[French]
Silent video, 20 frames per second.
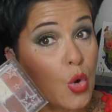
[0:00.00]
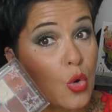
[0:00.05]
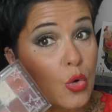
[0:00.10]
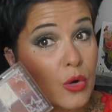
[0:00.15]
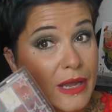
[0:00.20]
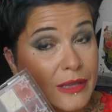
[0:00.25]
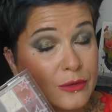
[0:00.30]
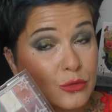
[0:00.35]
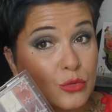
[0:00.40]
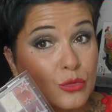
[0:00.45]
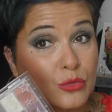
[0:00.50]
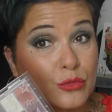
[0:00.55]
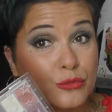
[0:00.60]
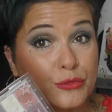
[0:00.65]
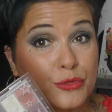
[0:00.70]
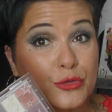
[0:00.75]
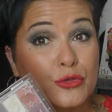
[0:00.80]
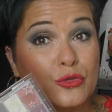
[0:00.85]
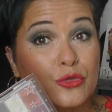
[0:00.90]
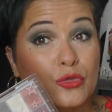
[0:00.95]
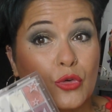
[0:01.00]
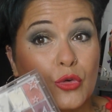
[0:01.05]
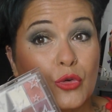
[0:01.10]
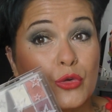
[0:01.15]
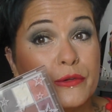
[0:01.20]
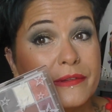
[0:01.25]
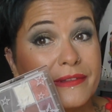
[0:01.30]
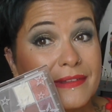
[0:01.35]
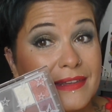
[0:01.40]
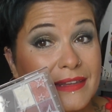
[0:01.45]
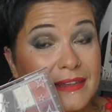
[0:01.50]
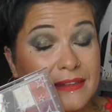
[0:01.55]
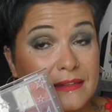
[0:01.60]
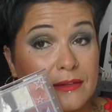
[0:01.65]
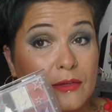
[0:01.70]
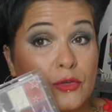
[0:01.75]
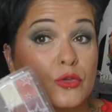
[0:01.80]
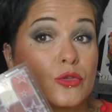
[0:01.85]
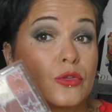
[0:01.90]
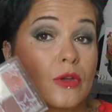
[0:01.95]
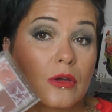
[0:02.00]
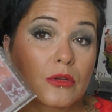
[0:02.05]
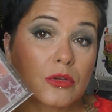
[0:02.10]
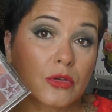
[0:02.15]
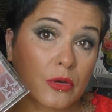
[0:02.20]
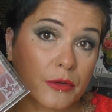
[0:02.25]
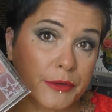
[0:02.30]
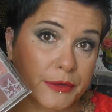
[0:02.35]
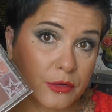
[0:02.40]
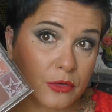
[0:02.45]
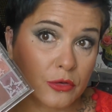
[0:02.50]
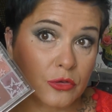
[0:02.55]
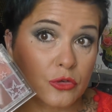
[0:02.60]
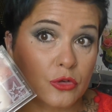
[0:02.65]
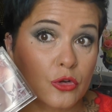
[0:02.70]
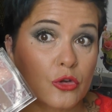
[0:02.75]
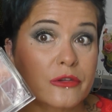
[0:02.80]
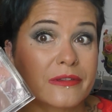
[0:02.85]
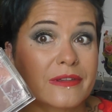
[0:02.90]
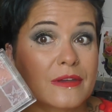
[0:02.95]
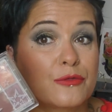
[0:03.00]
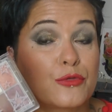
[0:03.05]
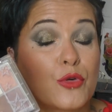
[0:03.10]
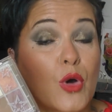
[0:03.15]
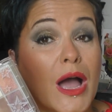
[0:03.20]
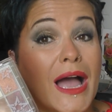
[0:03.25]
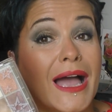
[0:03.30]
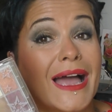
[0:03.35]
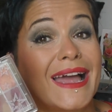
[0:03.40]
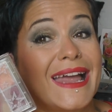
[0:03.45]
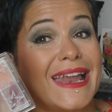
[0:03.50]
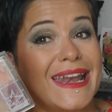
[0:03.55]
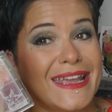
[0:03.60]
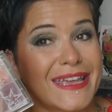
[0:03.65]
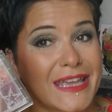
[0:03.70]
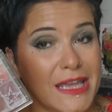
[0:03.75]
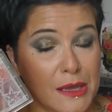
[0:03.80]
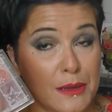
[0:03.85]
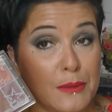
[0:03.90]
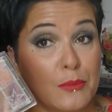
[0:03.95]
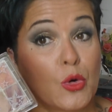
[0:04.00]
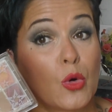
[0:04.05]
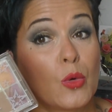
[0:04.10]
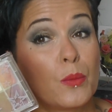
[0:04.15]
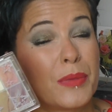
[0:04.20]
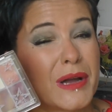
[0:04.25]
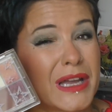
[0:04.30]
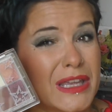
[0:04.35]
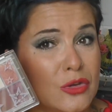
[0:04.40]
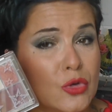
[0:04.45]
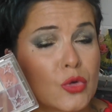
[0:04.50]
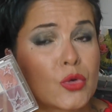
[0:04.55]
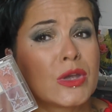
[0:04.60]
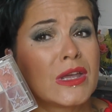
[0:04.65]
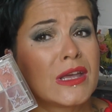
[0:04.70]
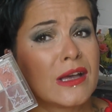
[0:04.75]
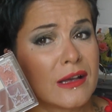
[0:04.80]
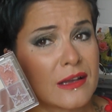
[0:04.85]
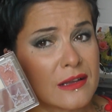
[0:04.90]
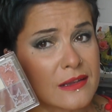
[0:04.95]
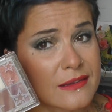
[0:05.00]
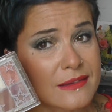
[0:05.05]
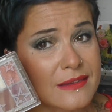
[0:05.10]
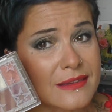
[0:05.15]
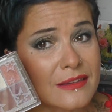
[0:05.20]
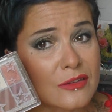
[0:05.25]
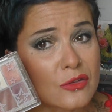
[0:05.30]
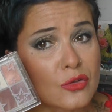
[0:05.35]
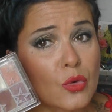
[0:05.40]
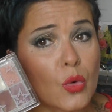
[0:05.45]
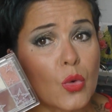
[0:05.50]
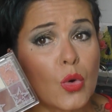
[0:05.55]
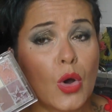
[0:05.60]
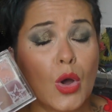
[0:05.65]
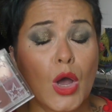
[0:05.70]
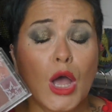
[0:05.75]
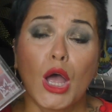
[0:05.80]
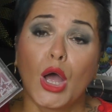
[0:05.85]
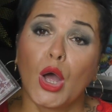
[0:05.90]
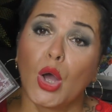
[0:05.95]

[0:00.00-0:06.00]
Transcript: On la trouve sur le site entre autres de Sephora, elle est quand même au prix de 46 euros.